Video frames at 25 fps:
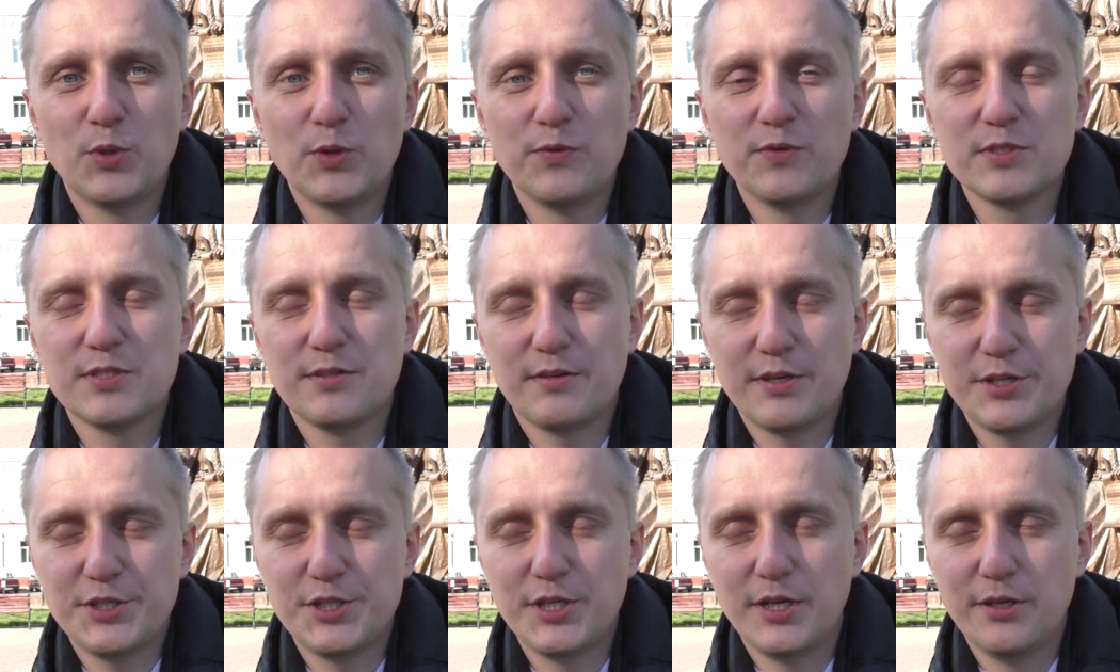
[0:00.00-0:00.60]
по
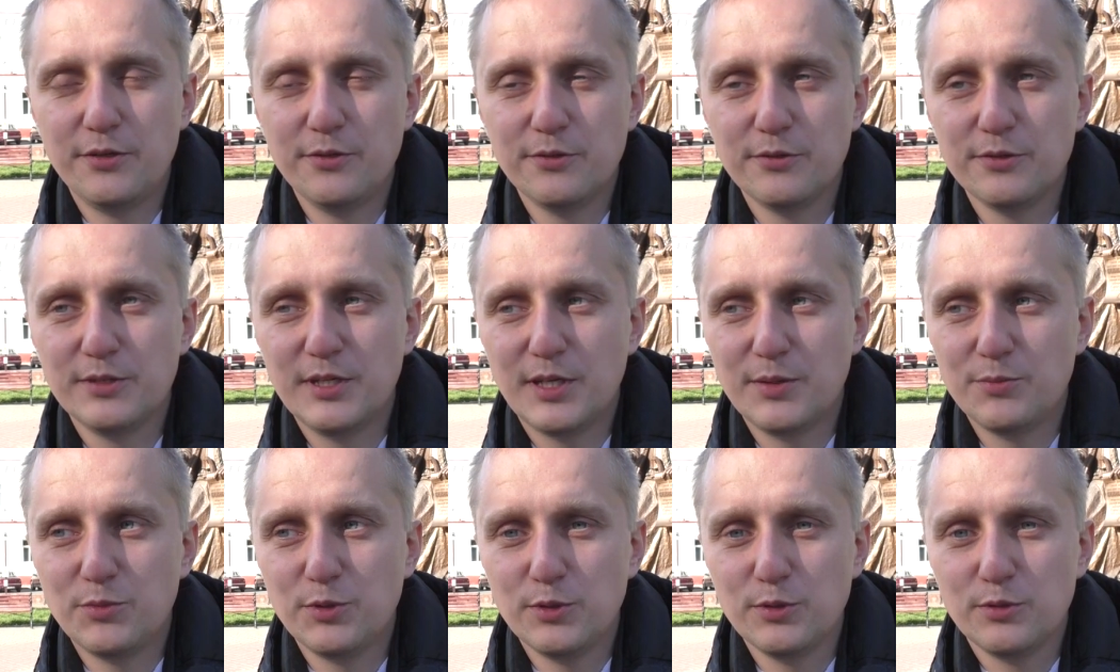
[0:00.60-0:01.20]
возвращению
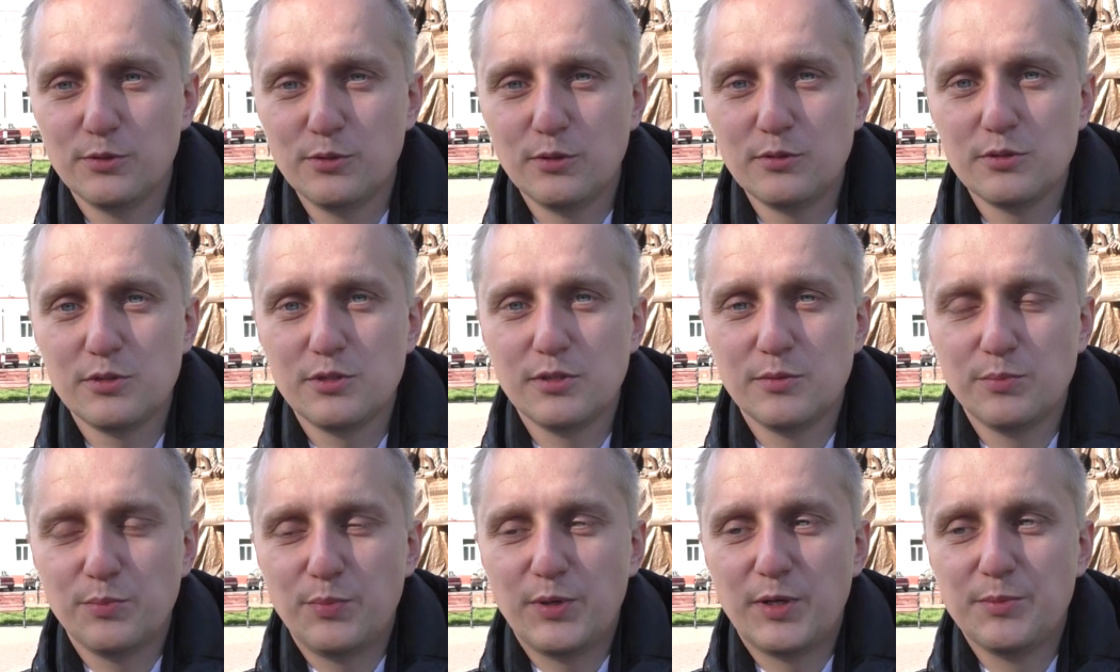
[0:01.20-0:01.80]
домой
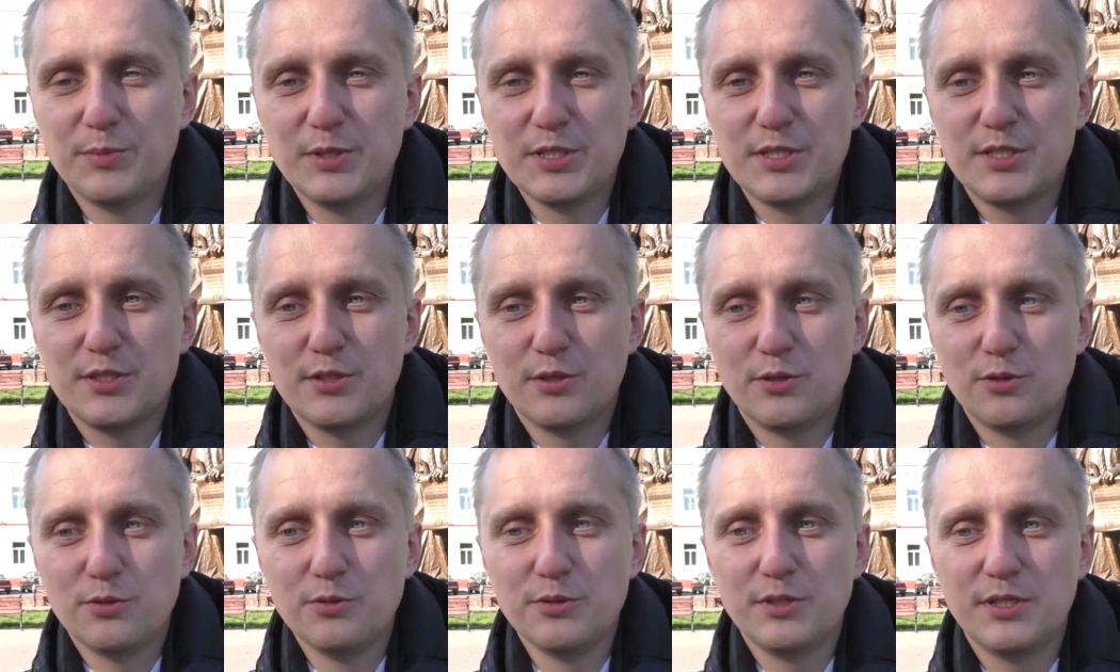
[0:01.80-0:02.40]
должен помыть
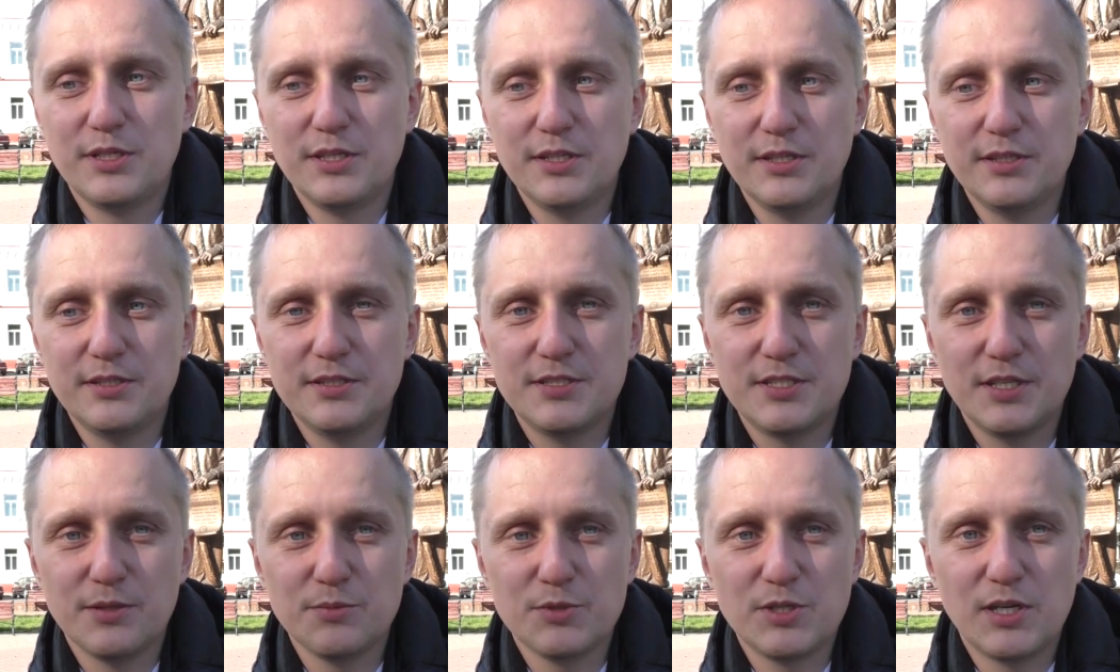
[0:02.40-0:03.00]
руки, и
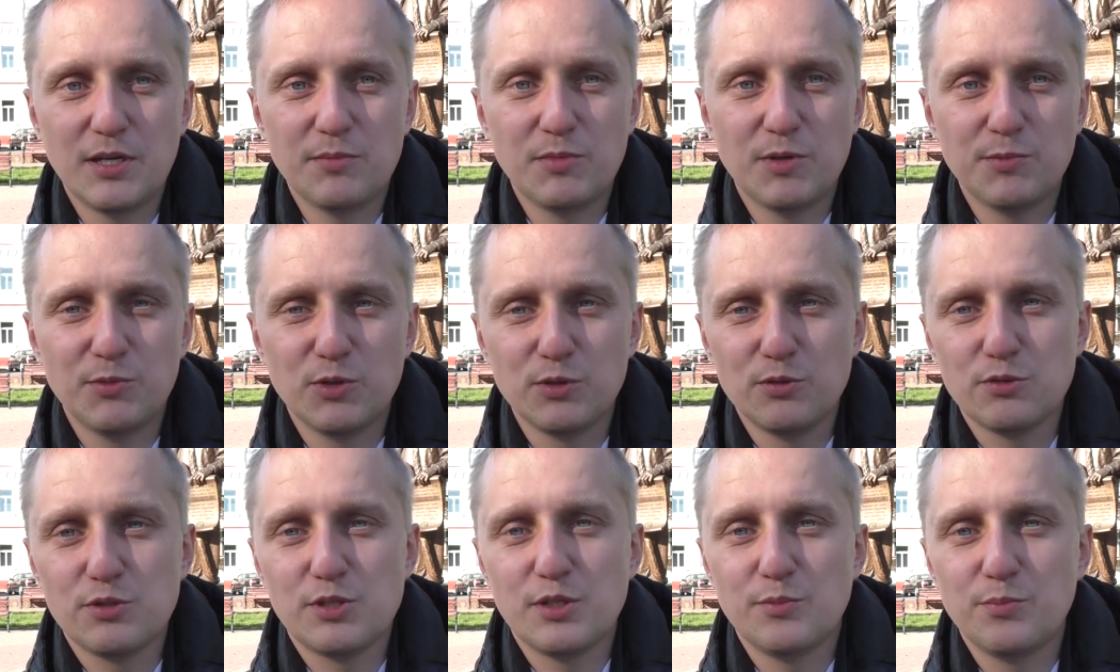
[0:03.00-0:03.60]
тем самым
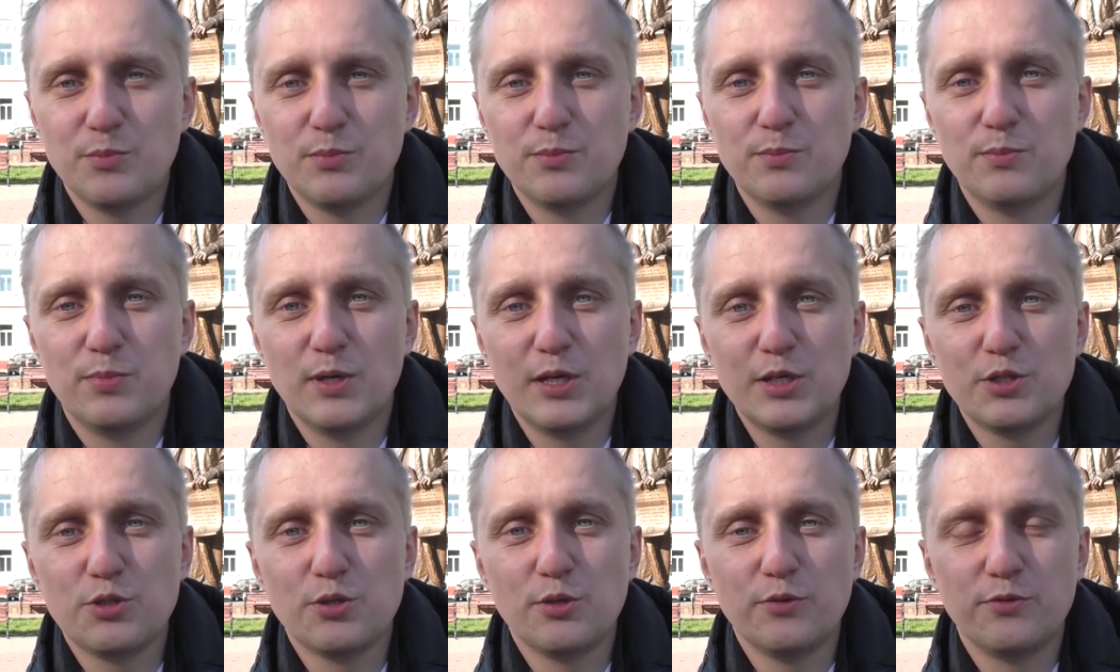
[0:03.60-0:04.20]
он уже
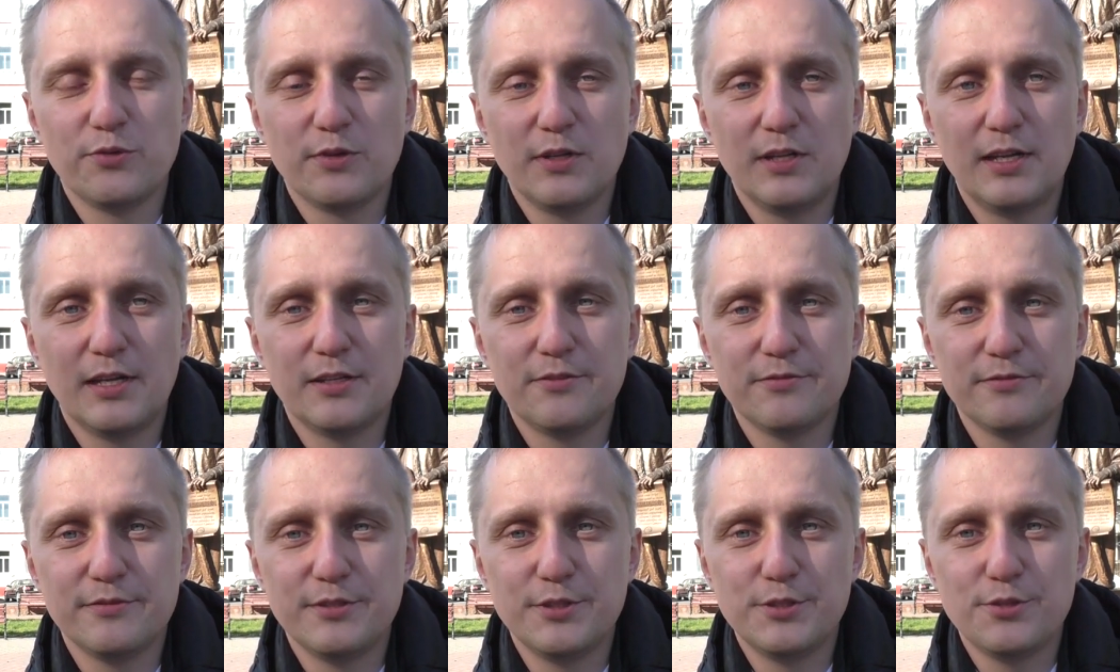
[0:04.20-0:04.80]
большой
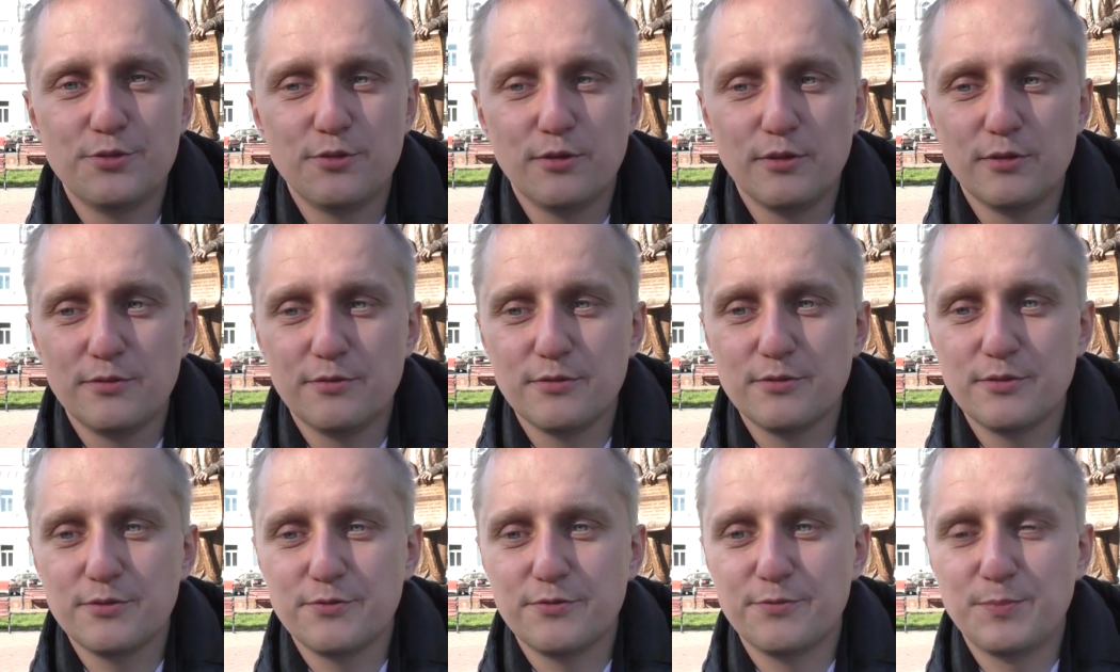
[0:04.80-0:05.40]
вклад внесет
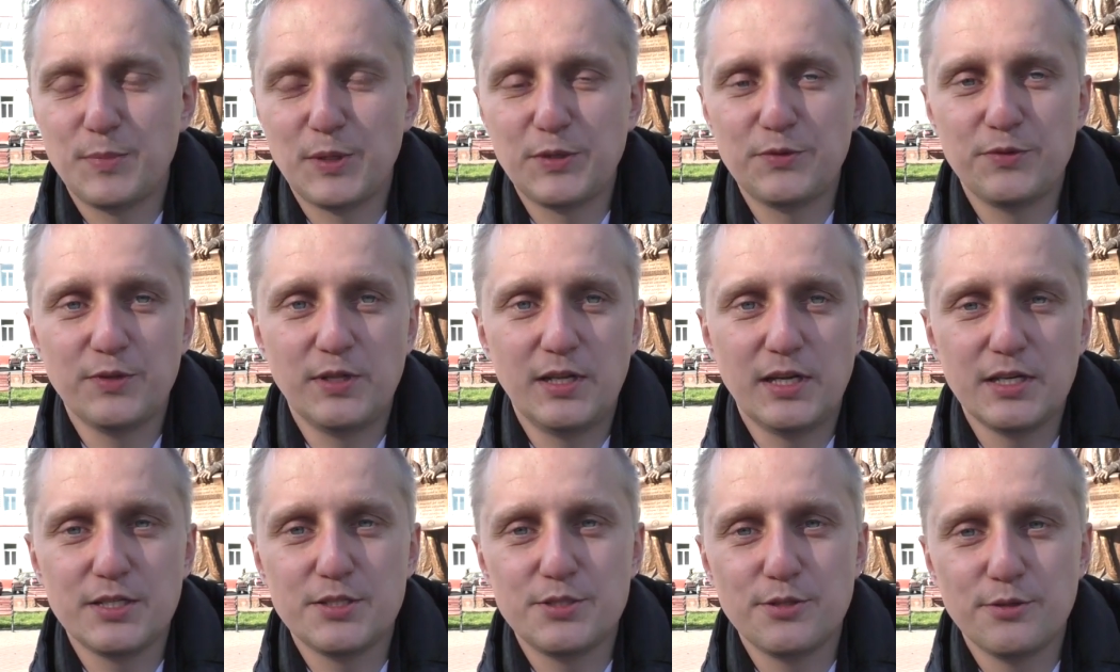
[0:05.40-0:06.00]
в
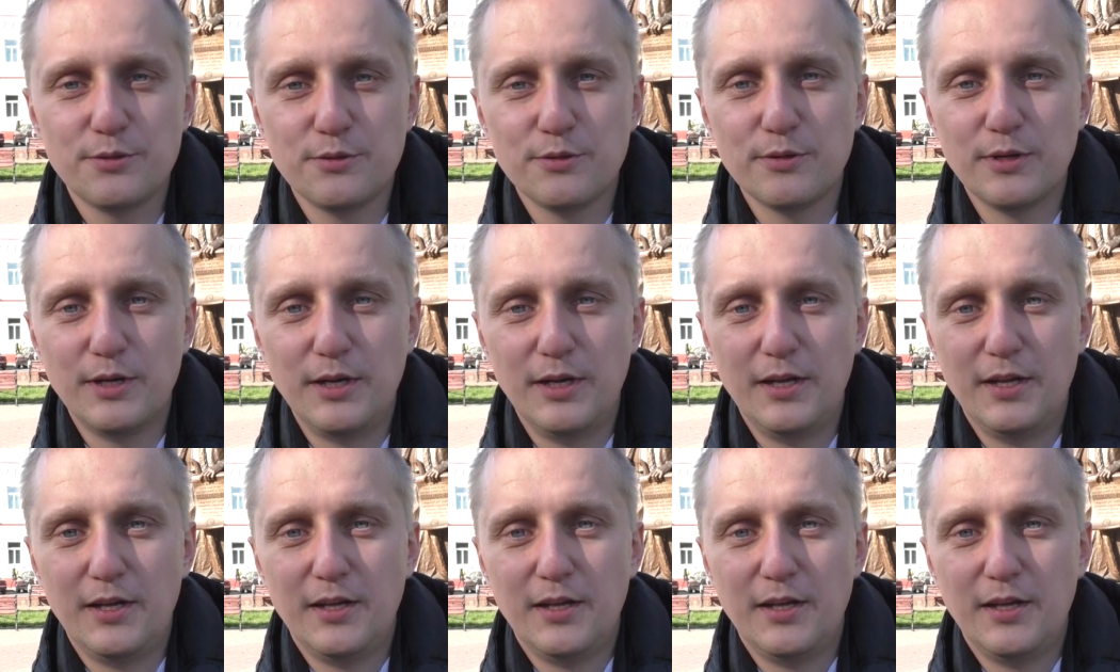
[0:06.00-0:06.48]
профилактику